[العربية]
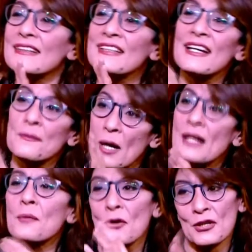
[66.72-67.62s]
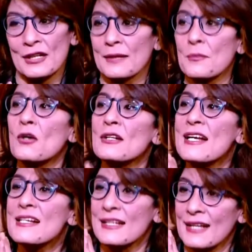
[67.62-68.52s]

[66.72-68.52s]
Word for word: دي ما انا بقول لك ما هو